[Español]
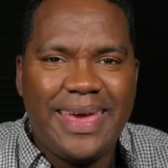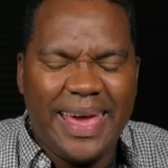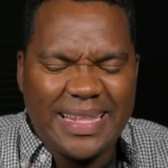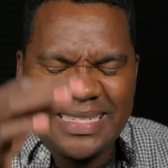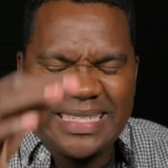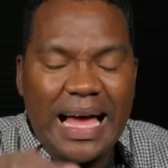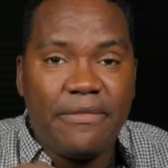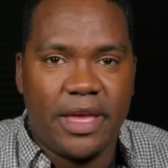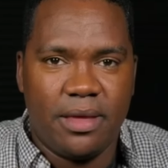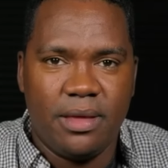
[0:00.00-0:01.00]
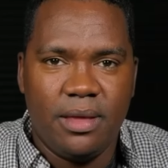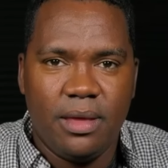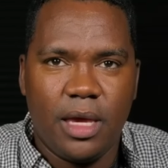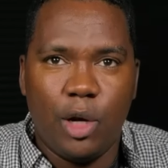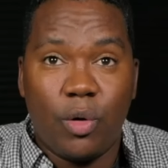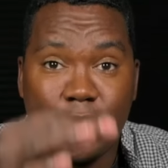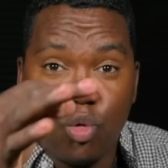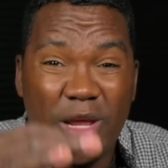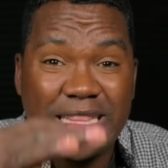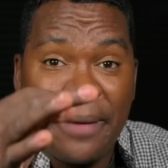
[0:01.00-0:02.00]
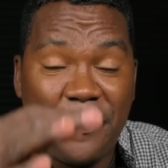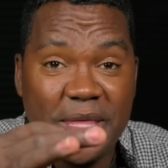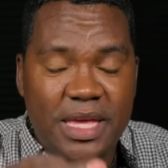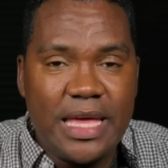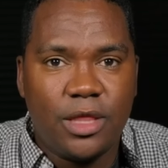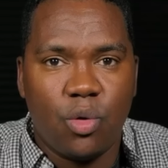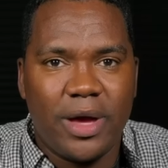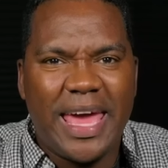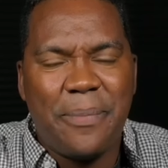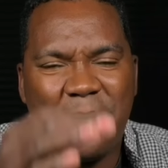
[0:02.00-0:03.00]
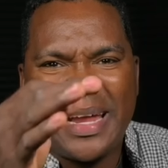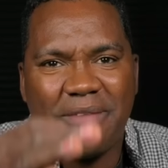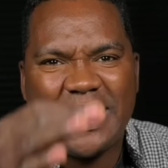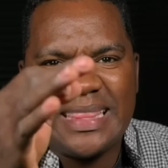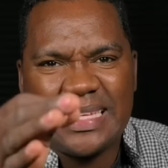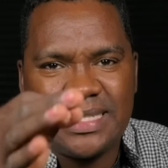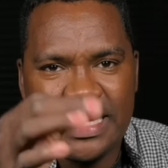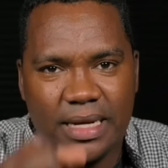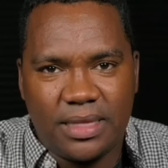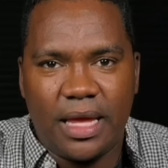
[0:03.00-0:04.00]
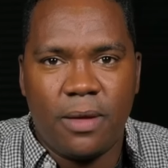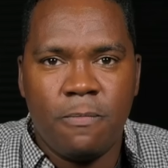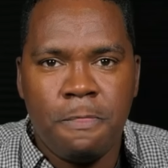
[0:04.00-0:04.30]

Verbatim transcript: Él sabe que lo que tú le estás pidiendo es para bendecirte.